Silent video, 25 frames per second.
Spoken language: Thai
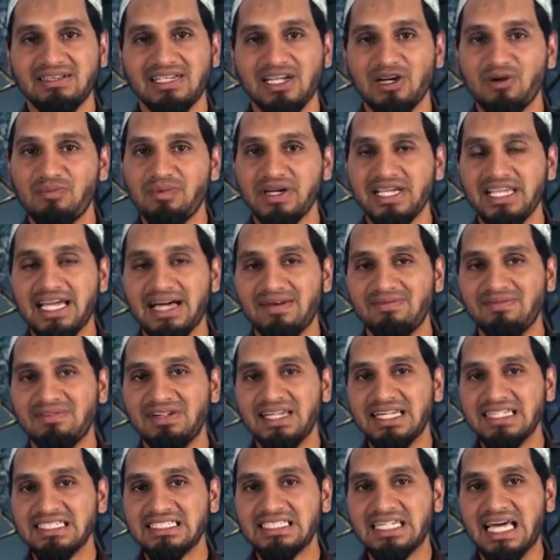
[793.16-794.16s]
เราพยายาม
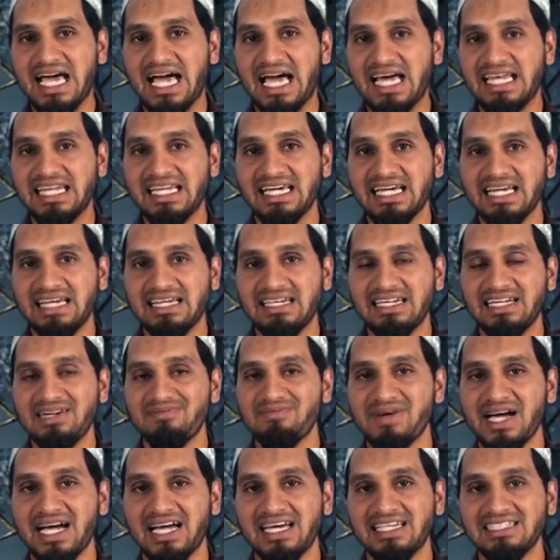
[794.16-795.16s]
รักษานะฮะ
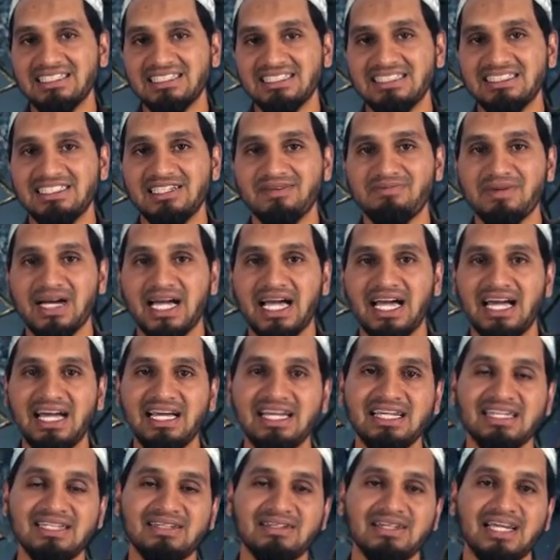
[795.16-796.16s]
ละหมาดยามาะ